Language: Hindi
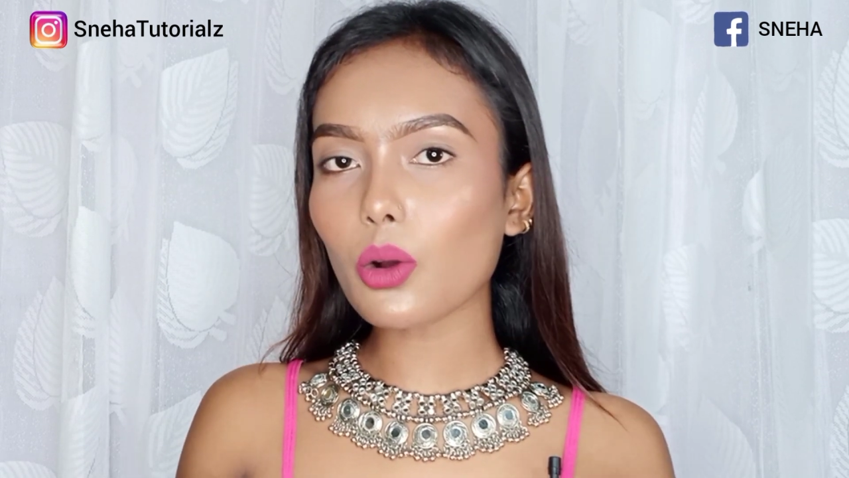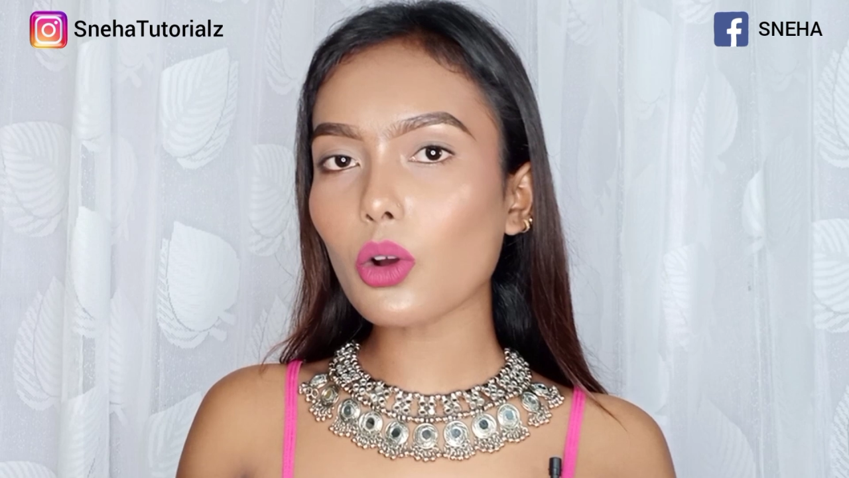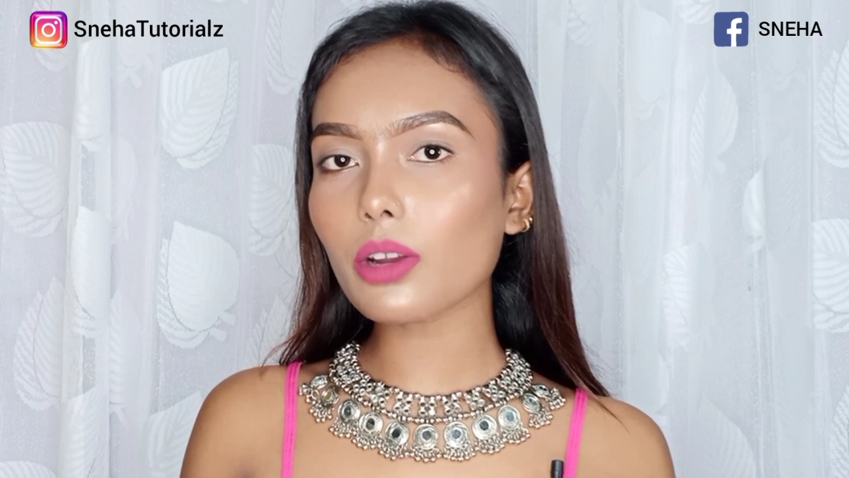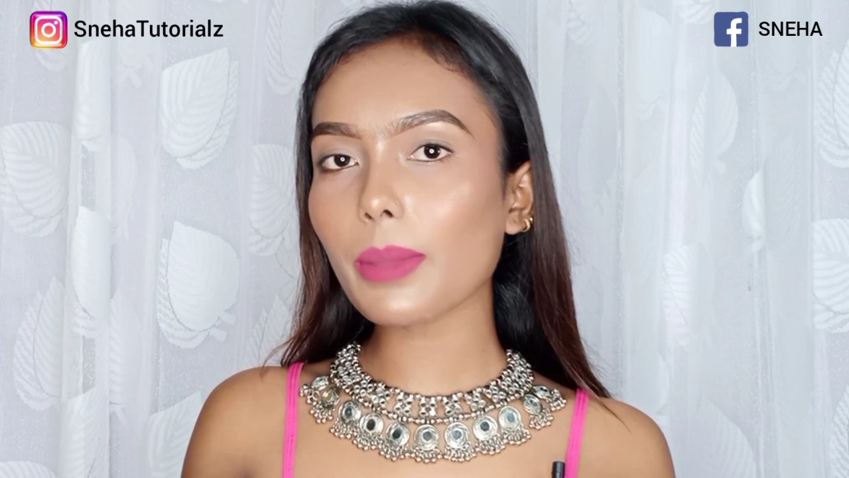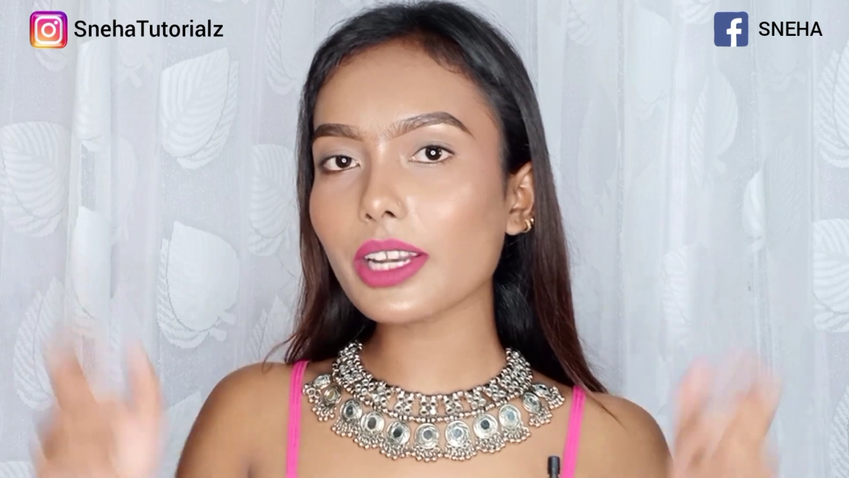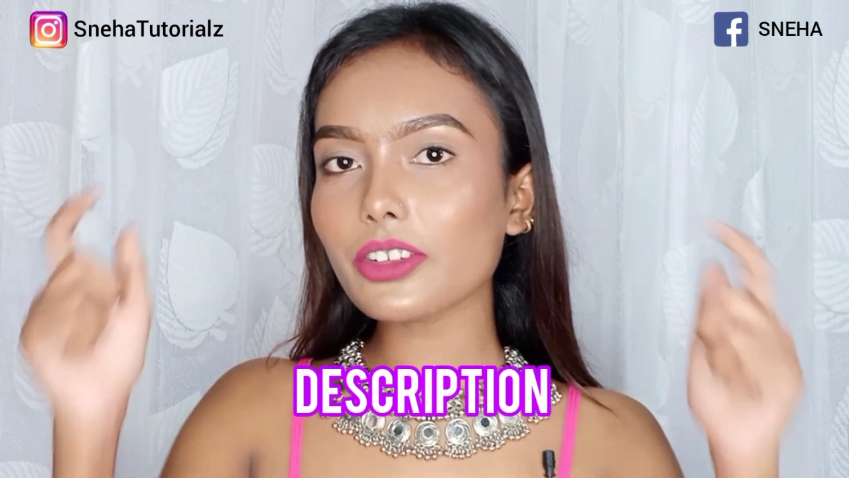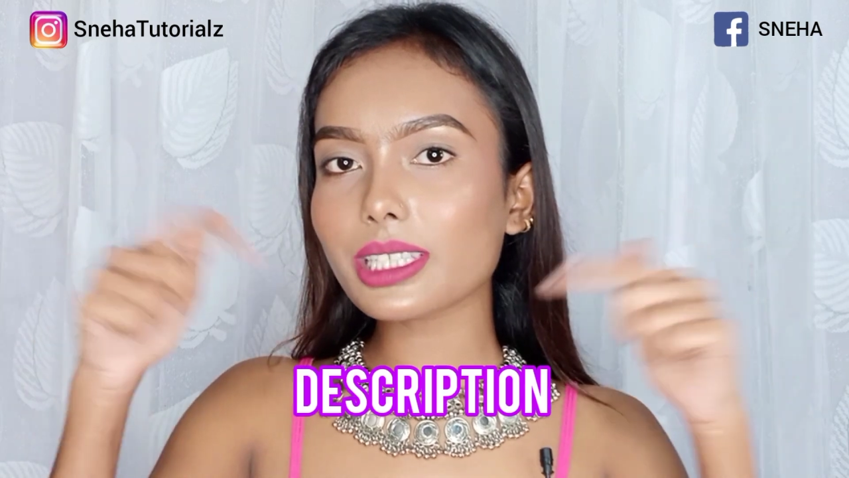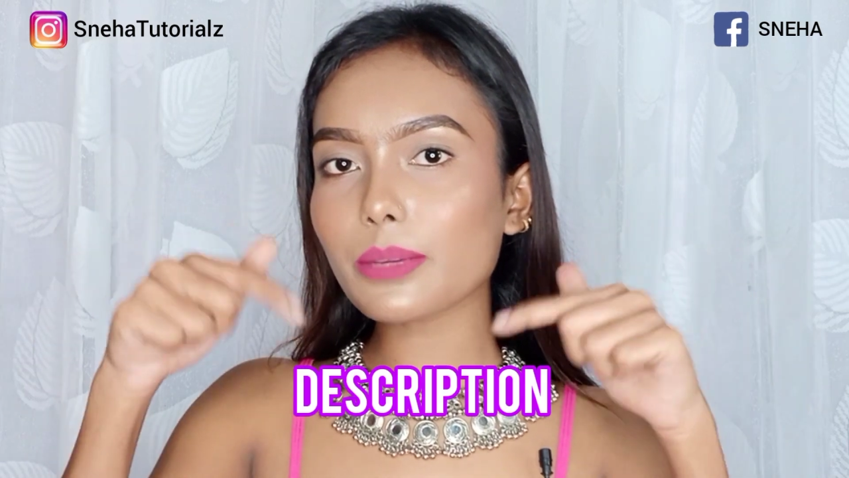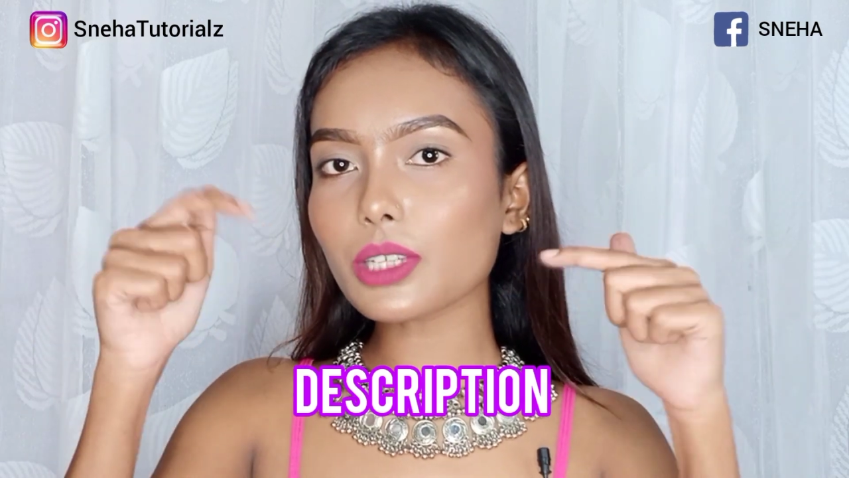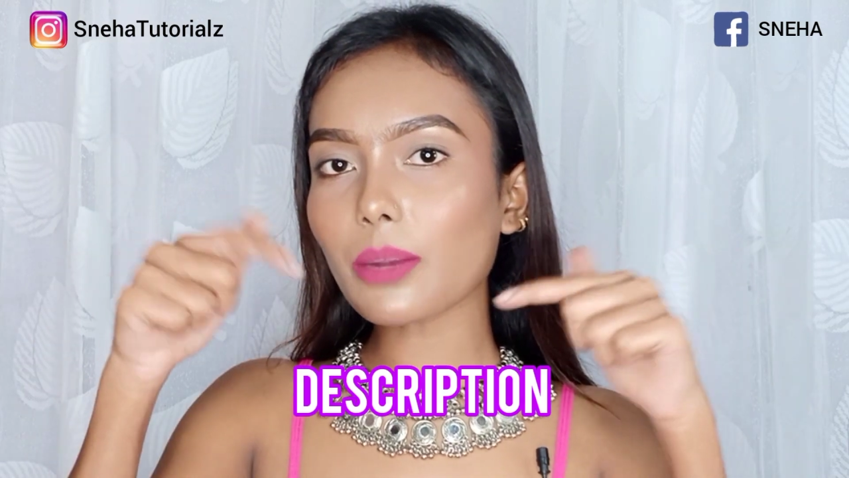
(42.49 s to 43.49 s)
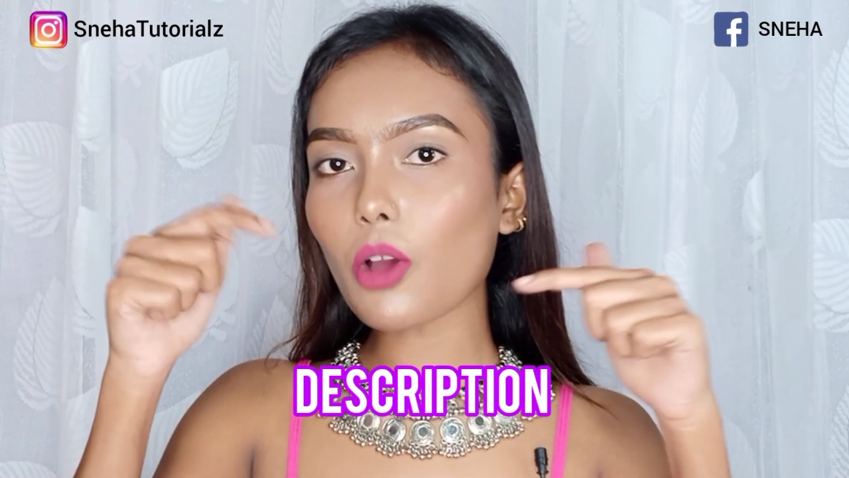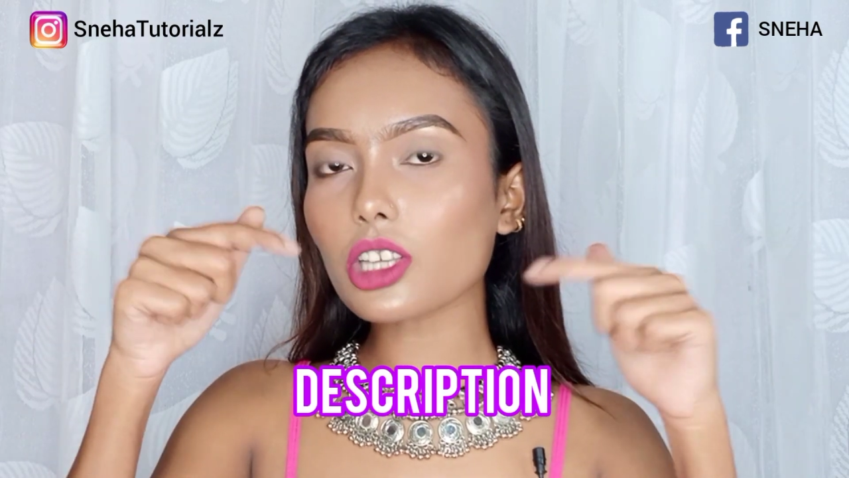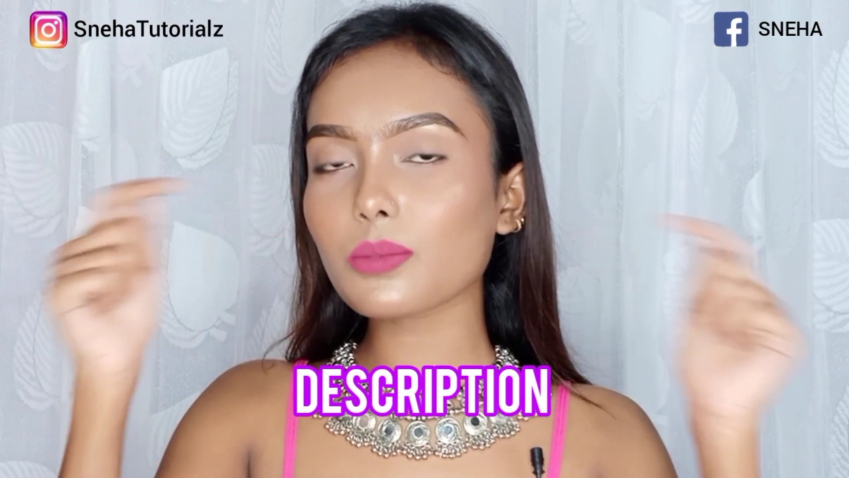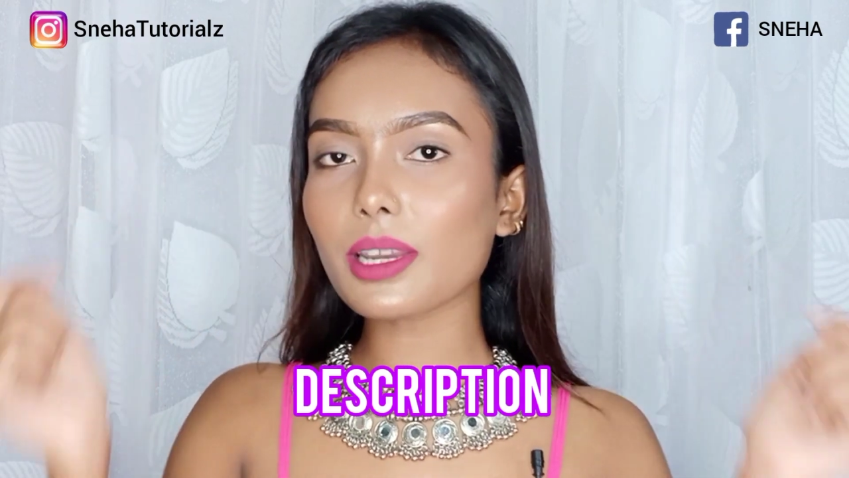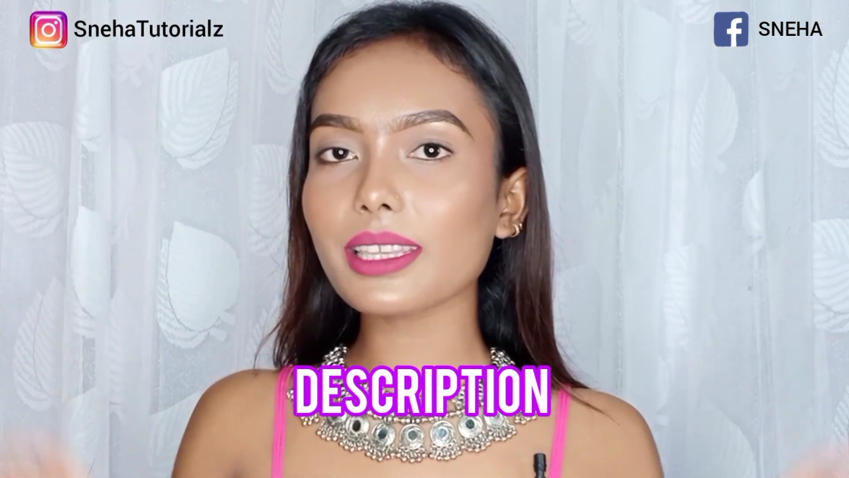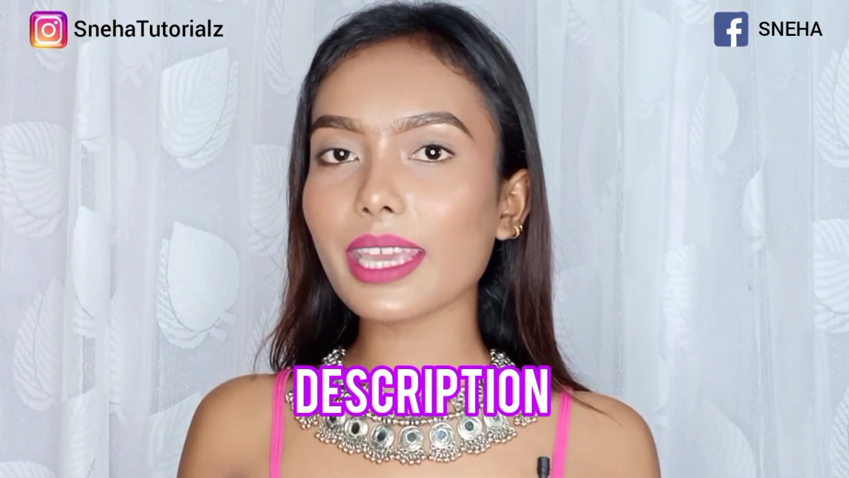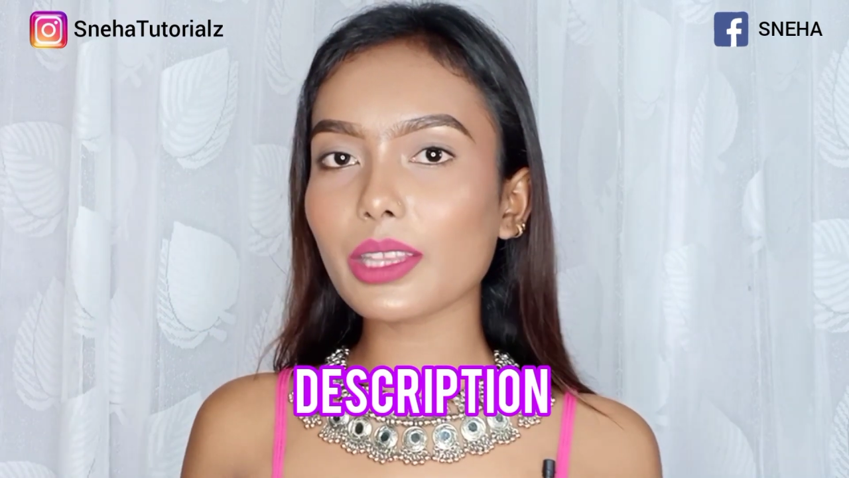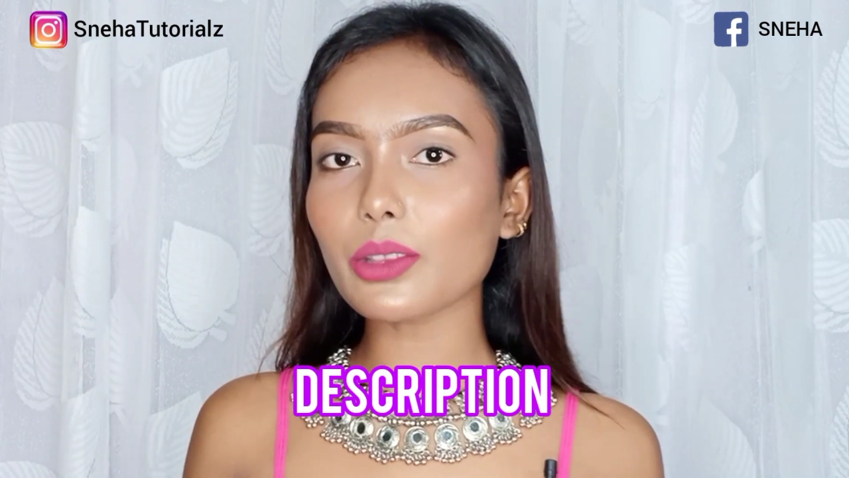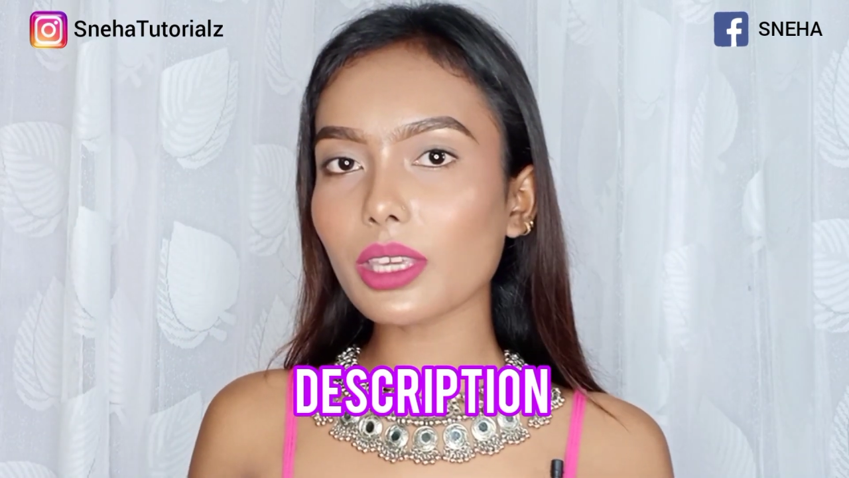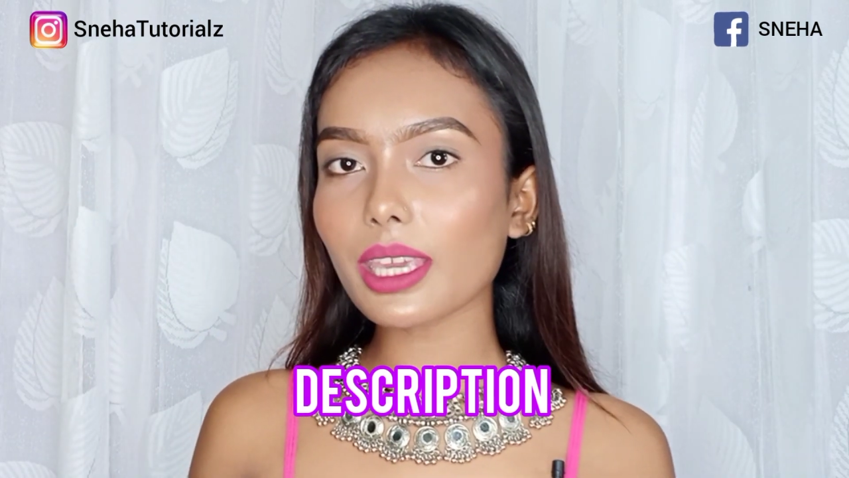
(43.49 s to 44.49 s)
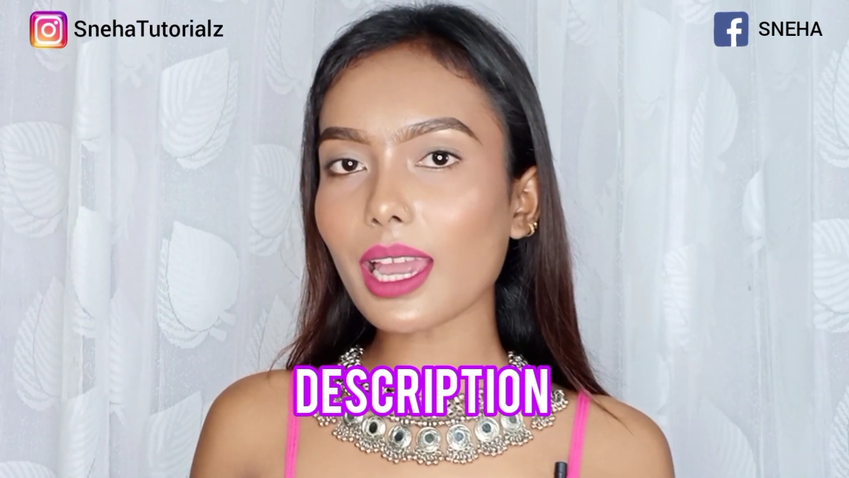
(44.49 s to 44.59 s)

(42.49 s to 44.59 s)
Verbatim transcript: कोड मैं डिस्क्रिप्शन बॉक्स पर दे दूंगी